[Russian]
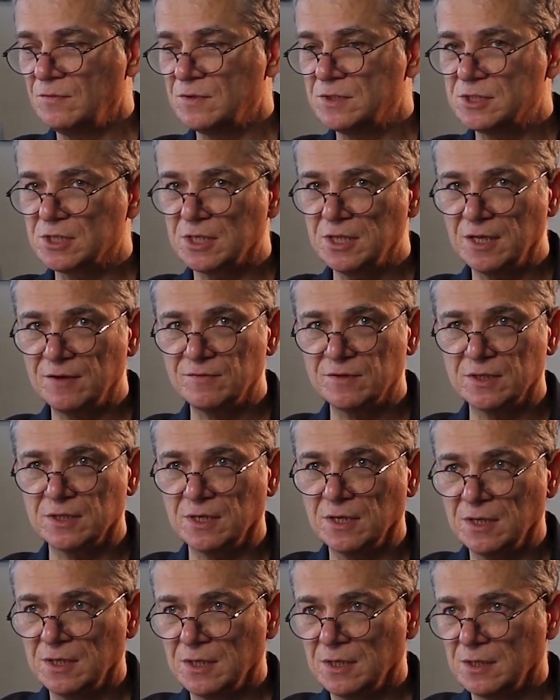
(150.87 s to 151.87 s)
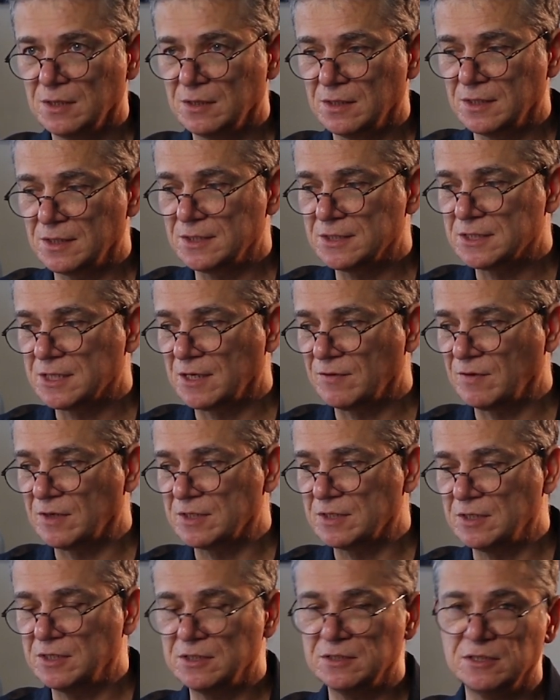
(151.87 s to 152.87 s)
Это же главное
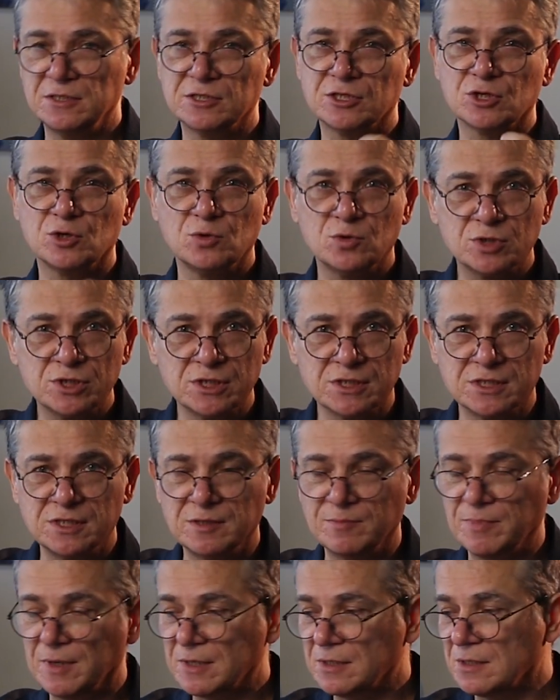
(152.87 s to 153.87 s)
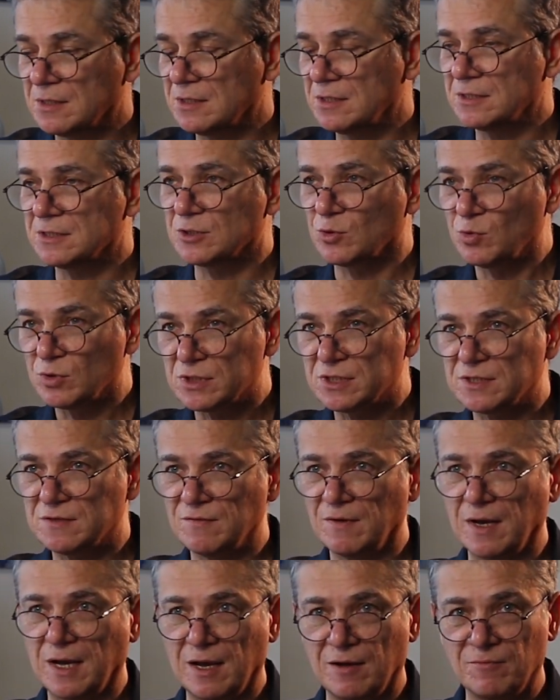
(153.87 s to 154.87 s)
нарисовать не, не схожесть, не, по, не
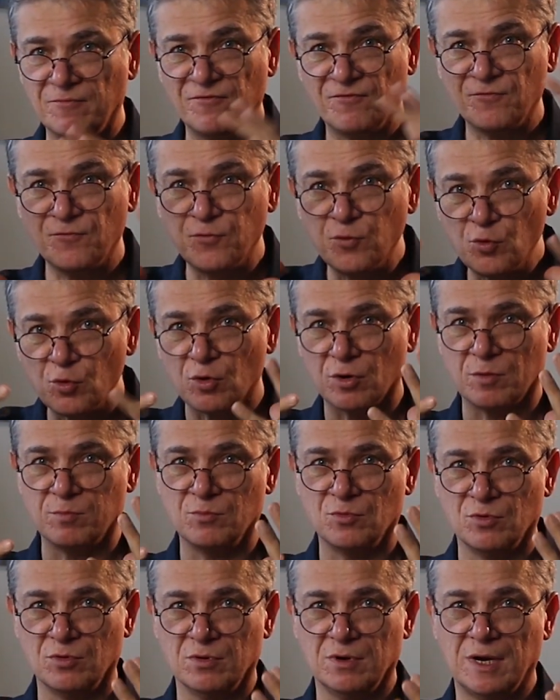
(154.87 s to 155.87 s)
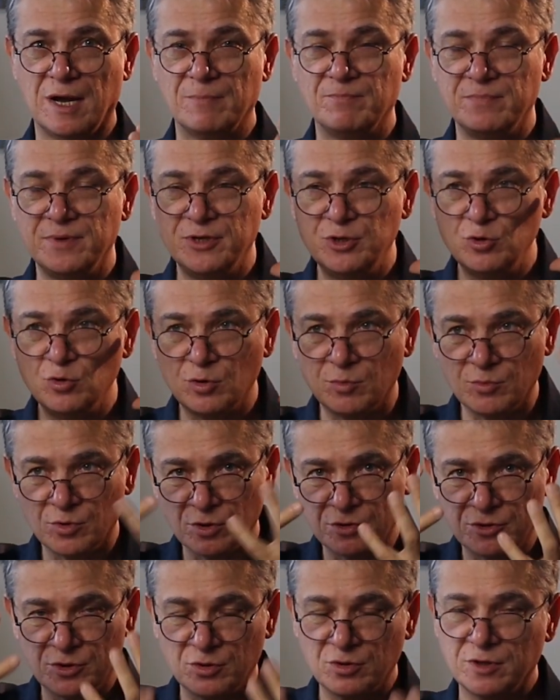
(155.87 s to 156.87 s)
сходство, а форму, объем
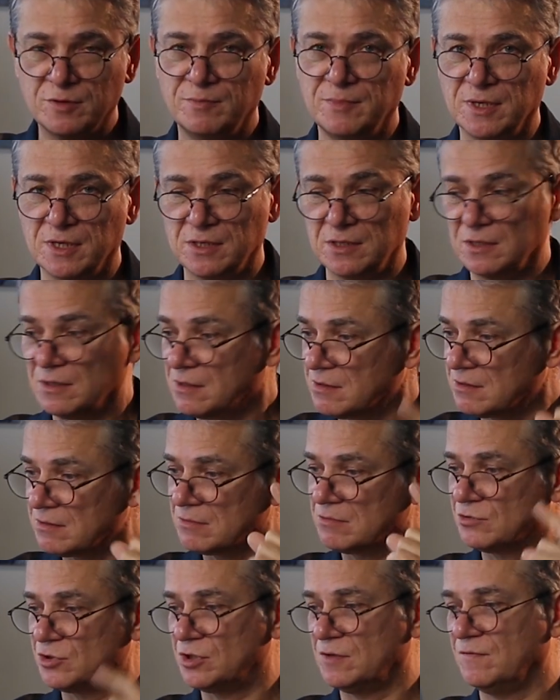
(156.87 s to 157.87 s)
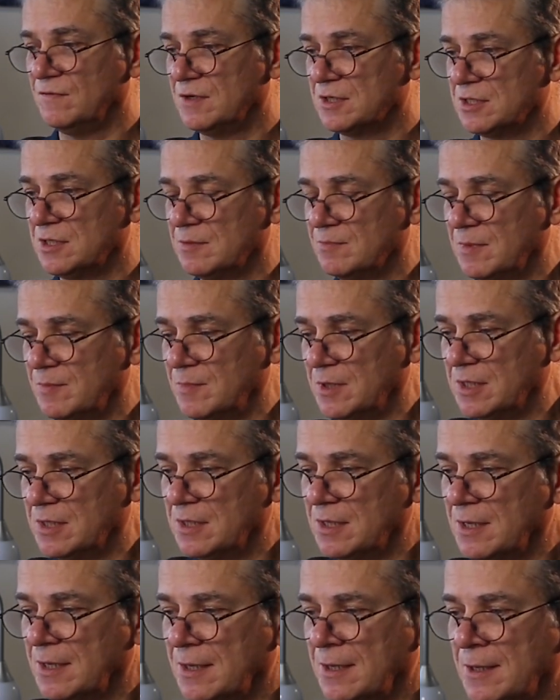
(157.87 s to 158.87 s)
ее трехмерный. Это очень важный момент.
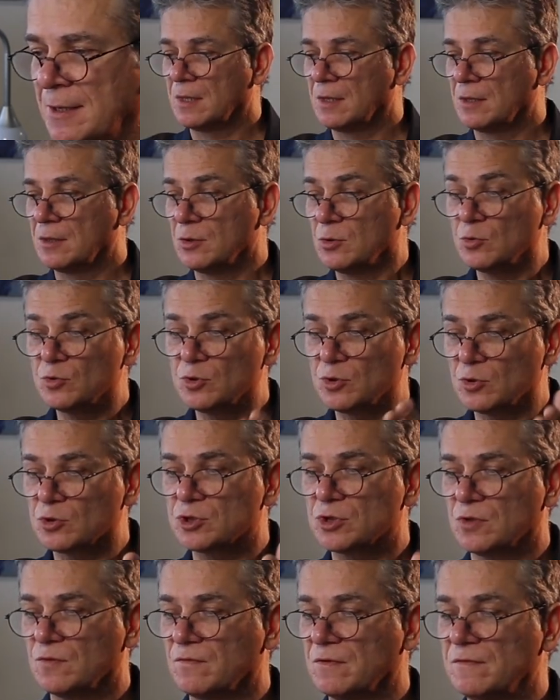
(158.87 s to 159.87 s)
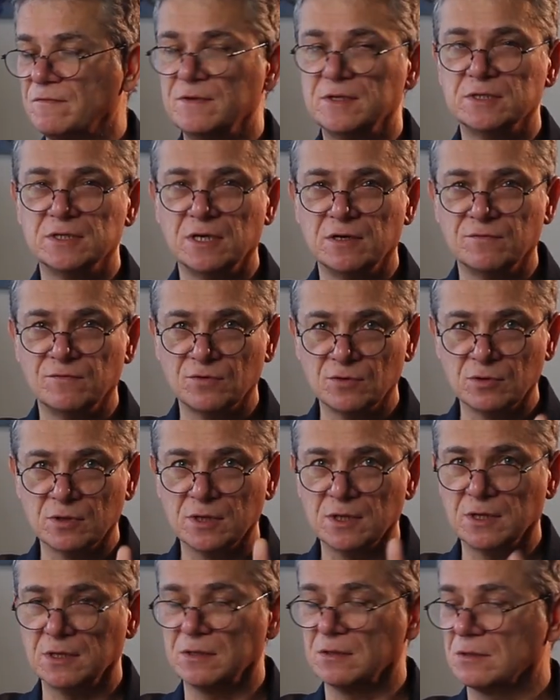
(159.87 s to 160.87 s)
Ну, то, что вы видели в
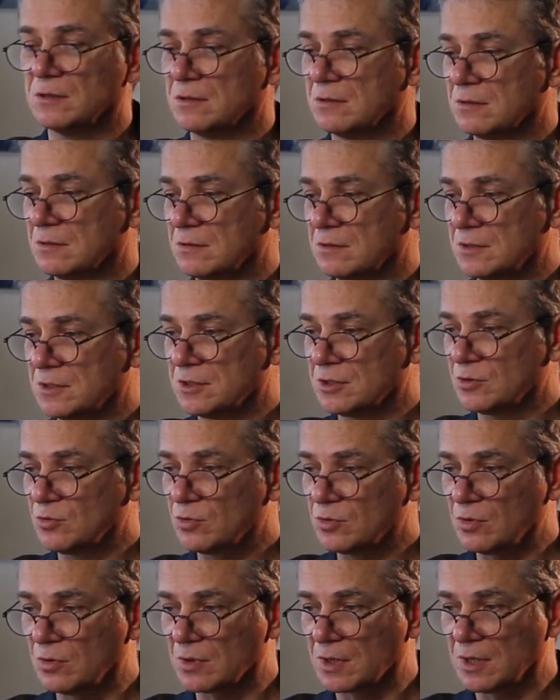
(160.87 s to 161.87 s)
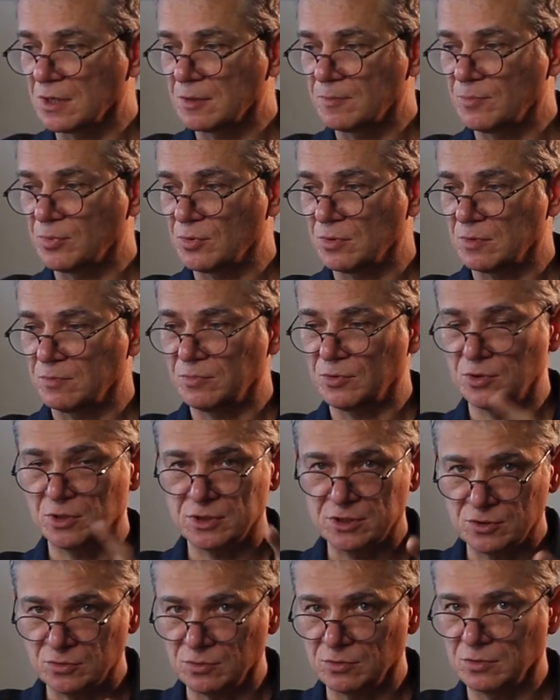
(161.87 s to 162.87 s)
онлайн э, этих уроках по, по
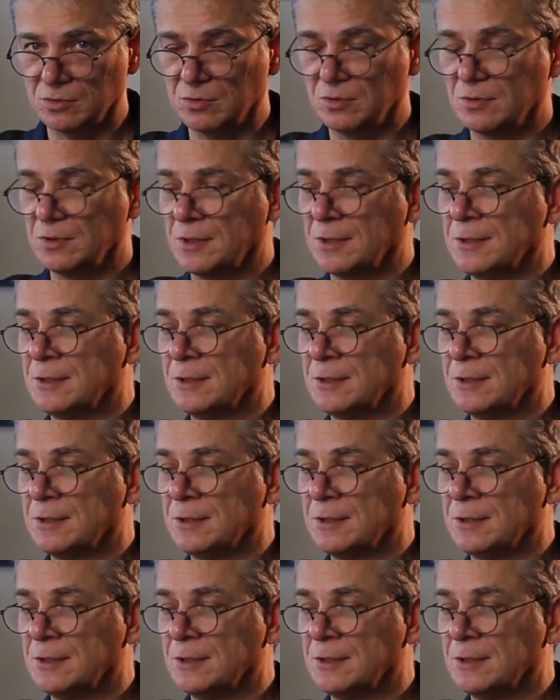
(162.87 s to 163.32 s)
рисунку,